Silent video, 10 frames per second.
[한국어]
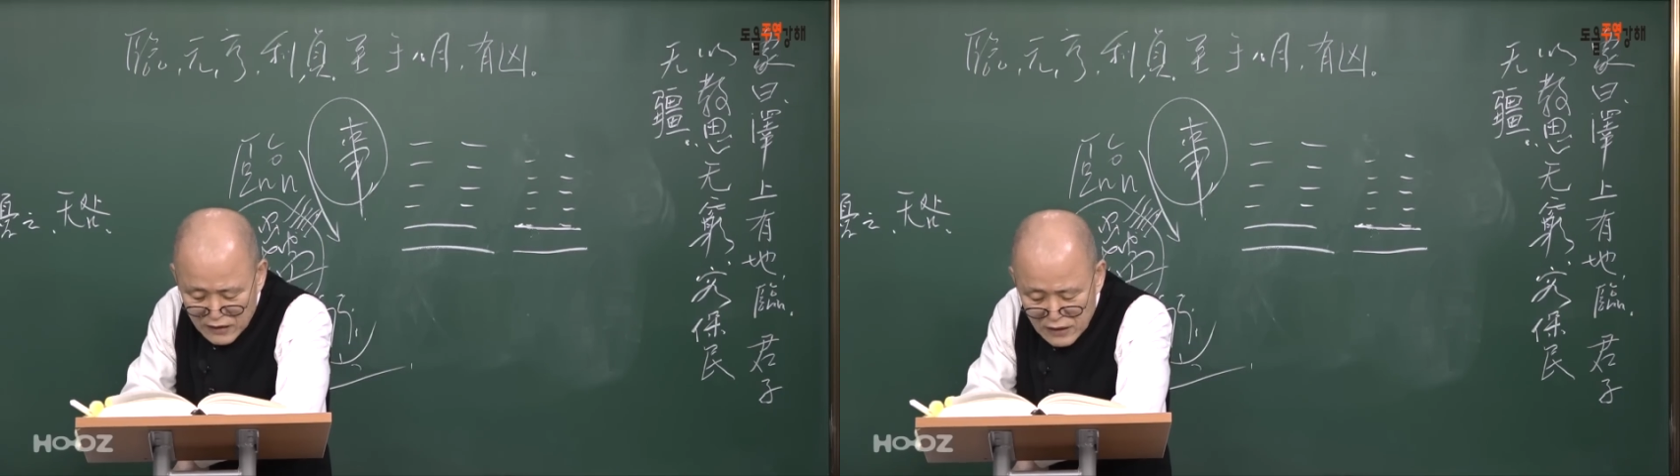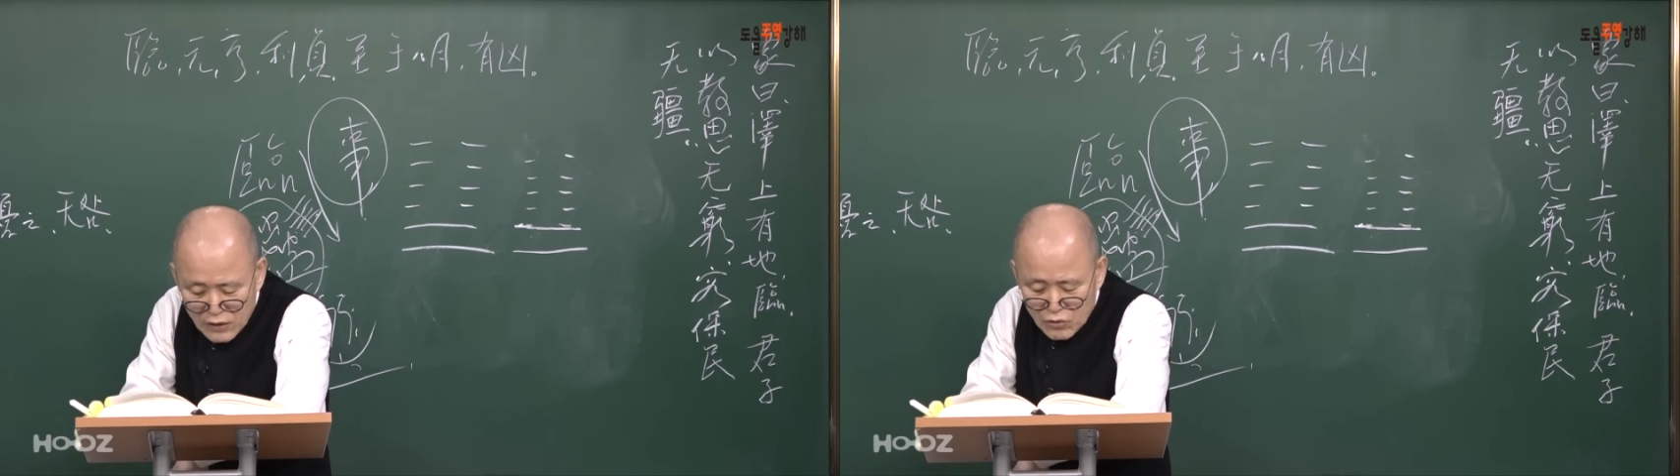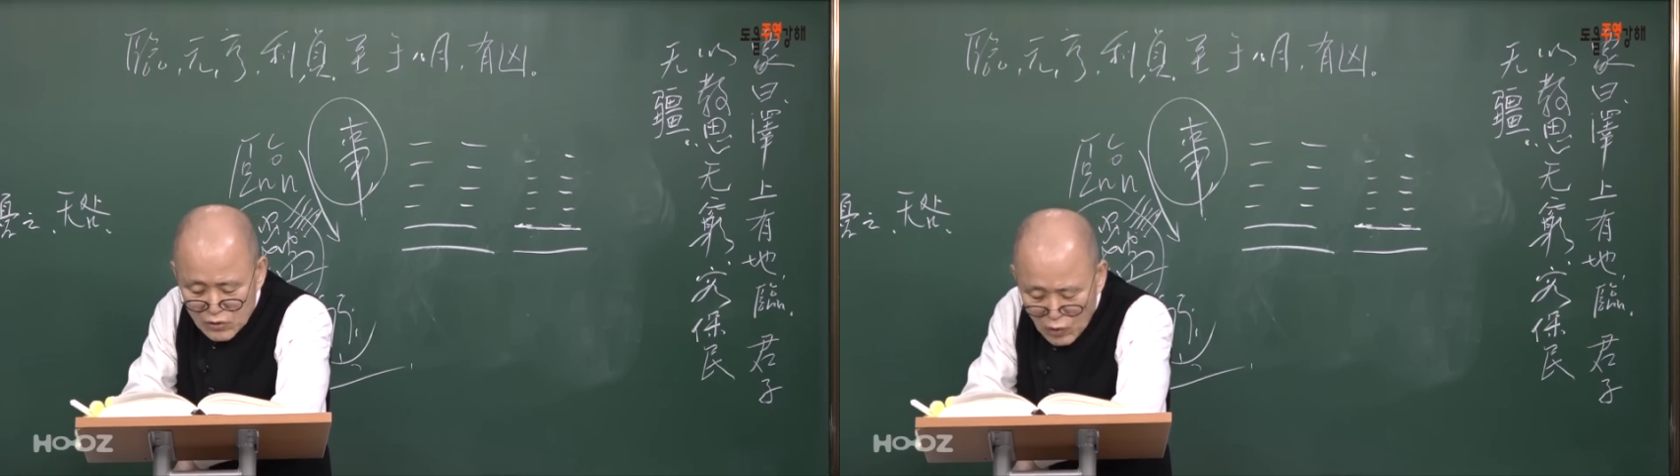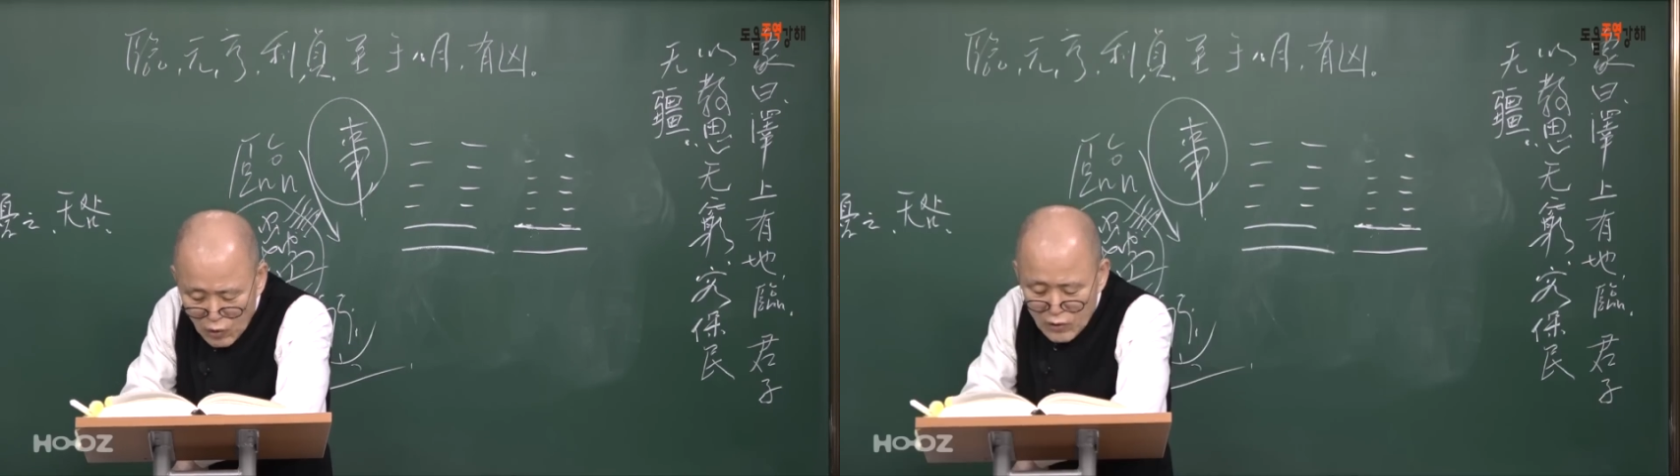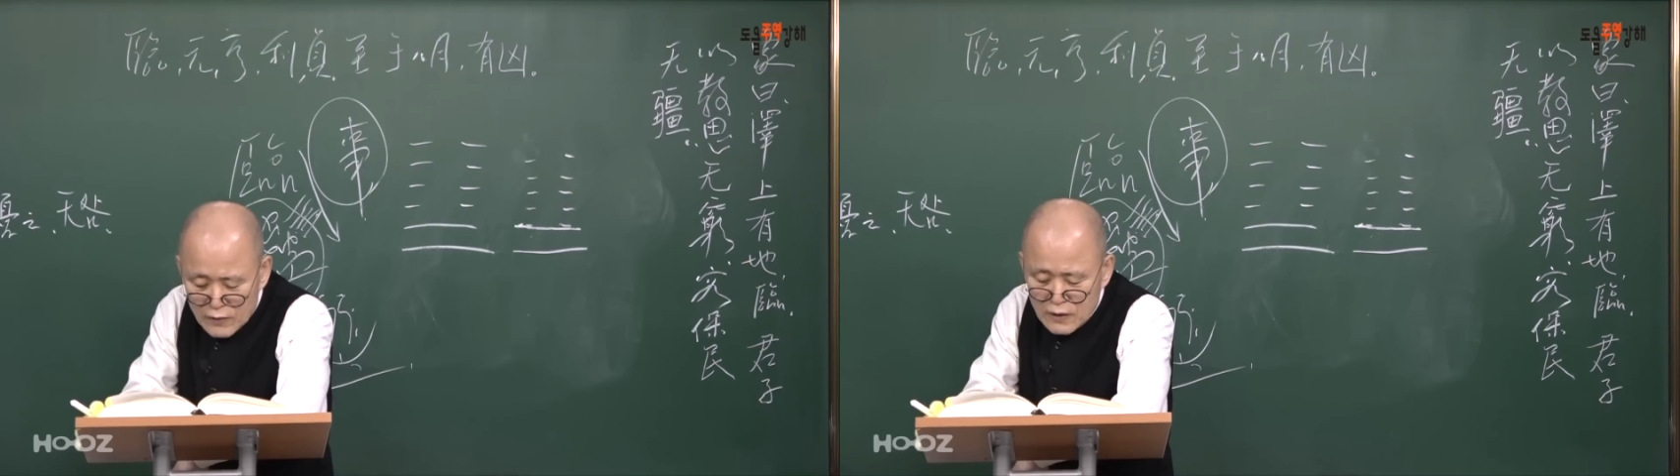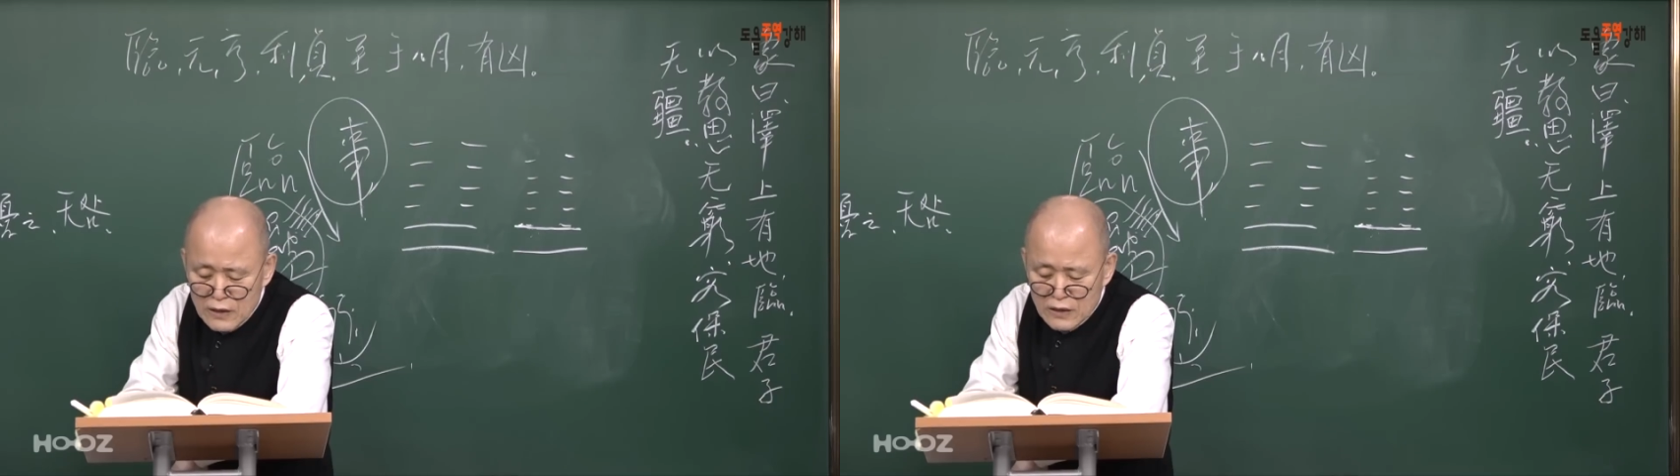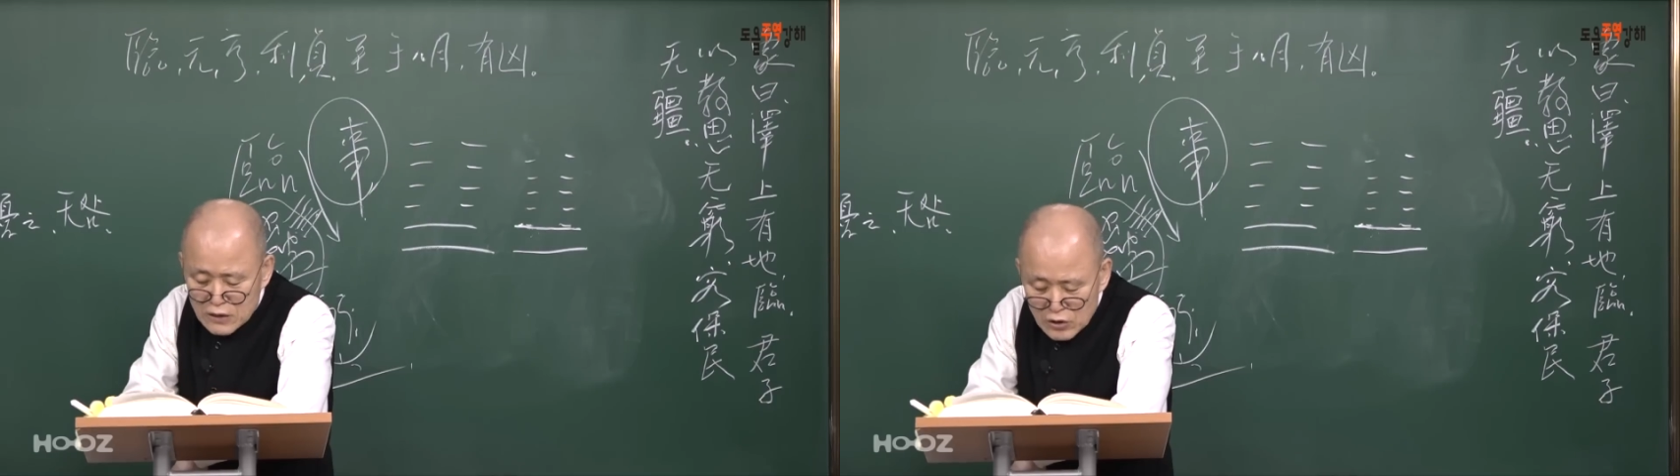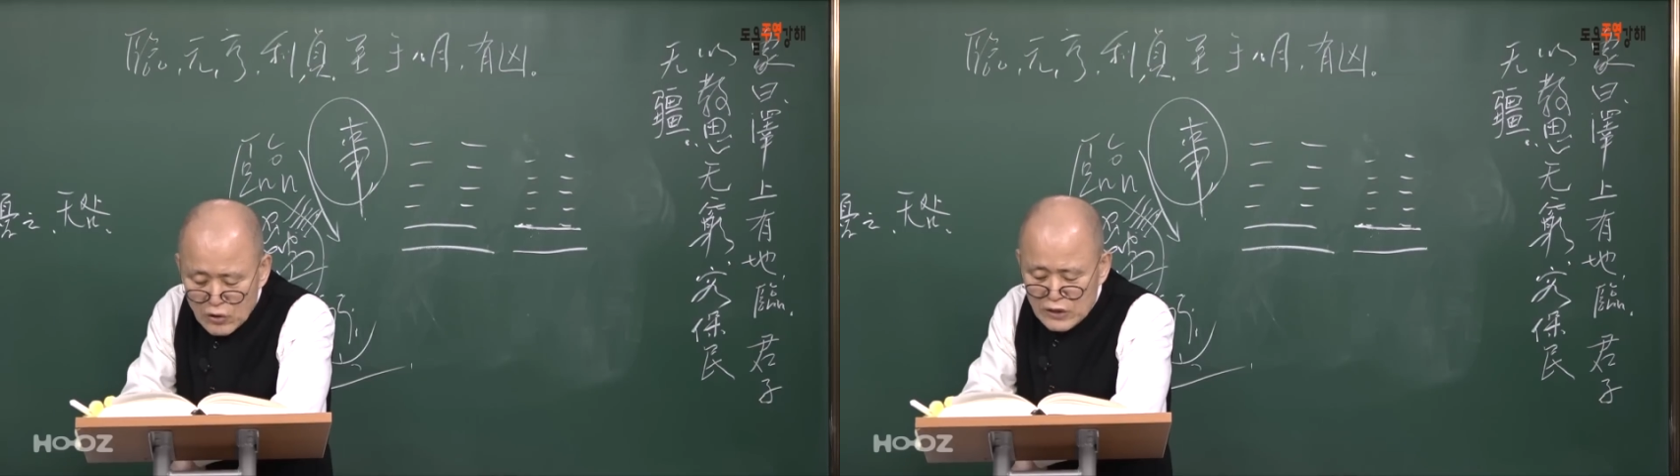그래놓고
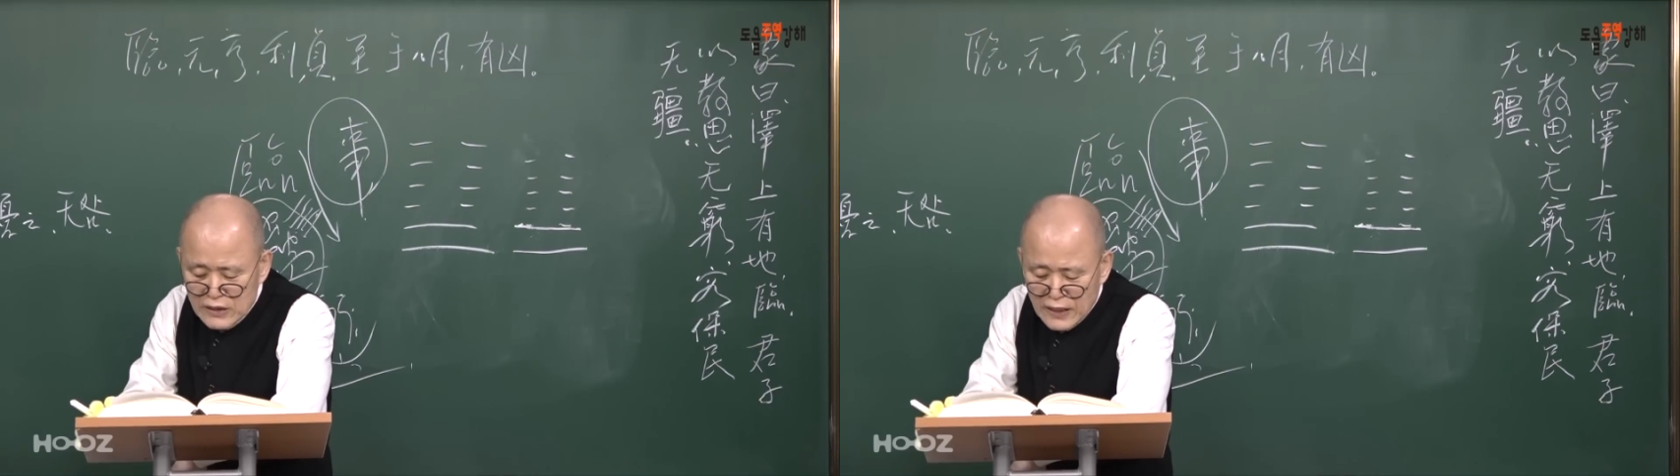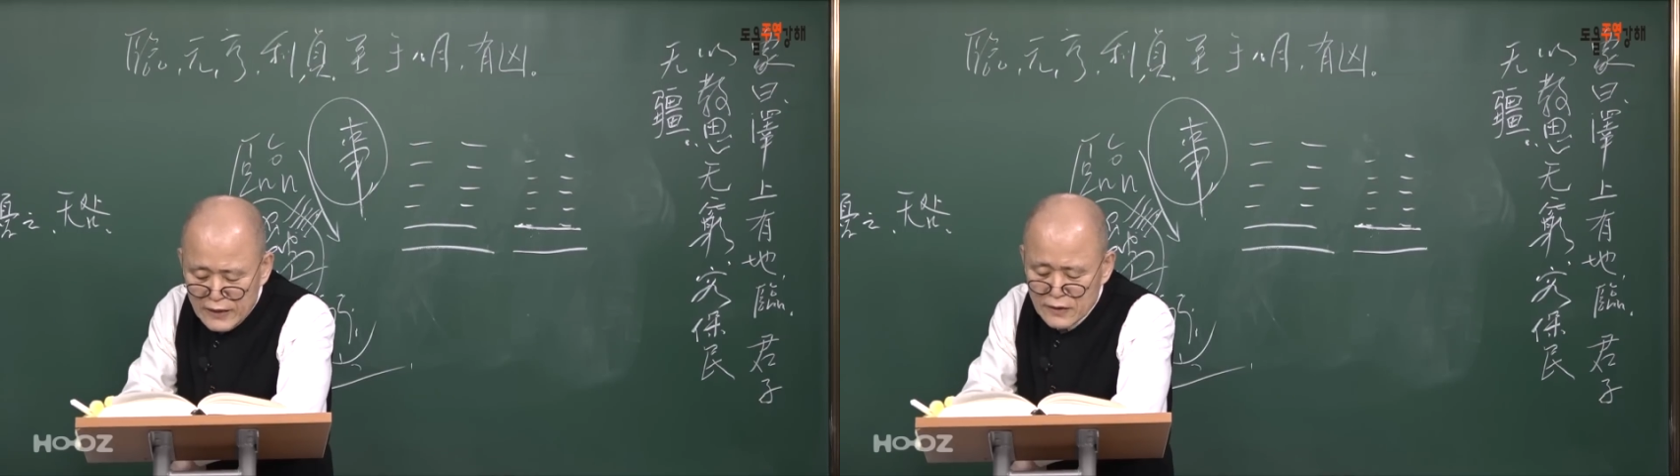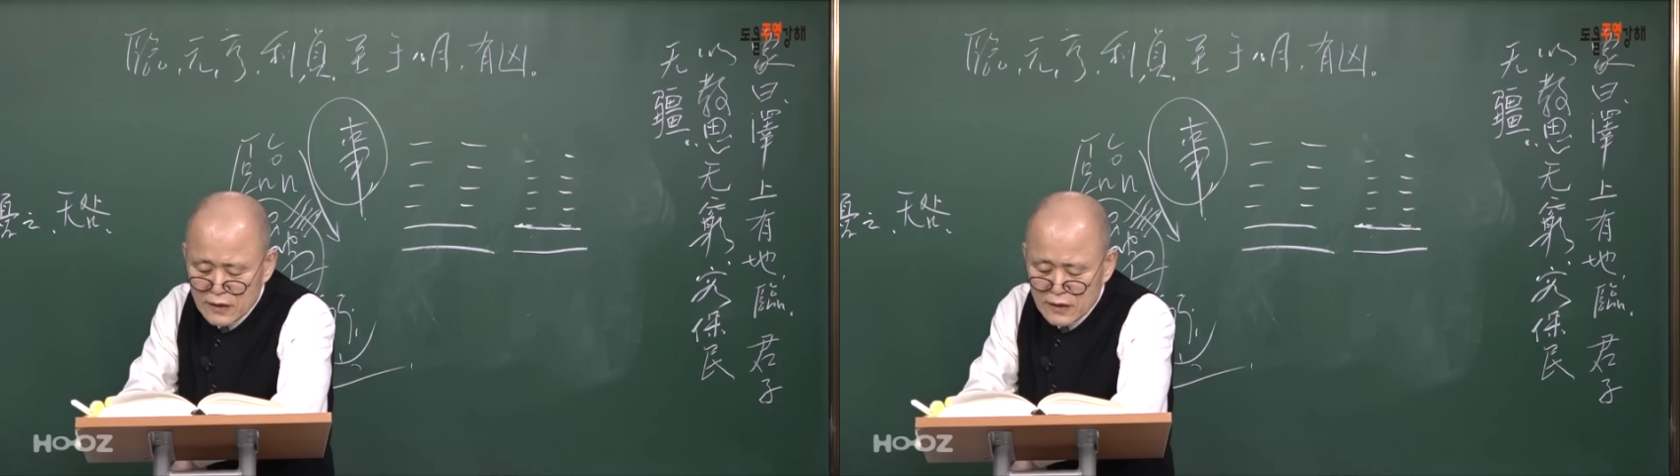그러니까